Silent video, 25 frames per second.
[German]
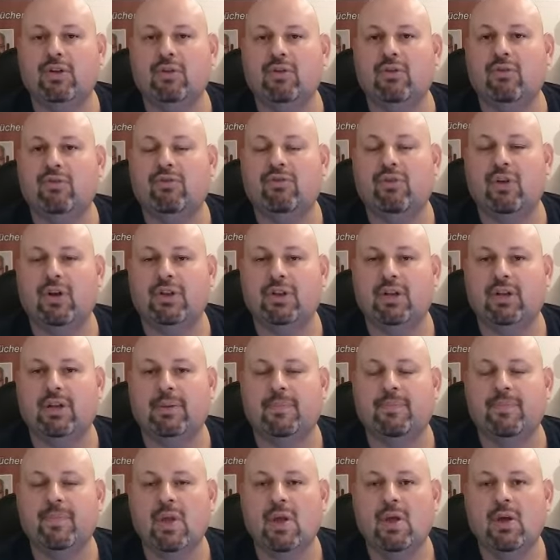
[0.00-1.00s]
und fördern.
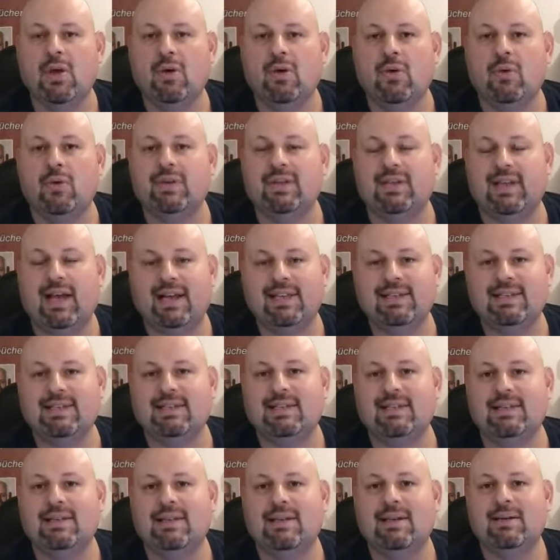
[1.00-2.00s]
Und
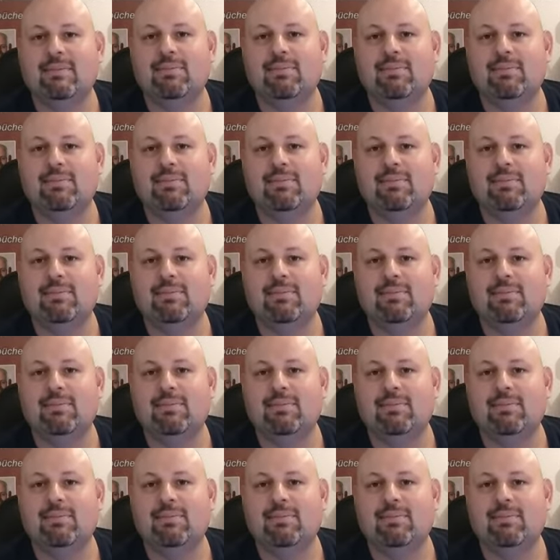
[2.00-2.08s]
das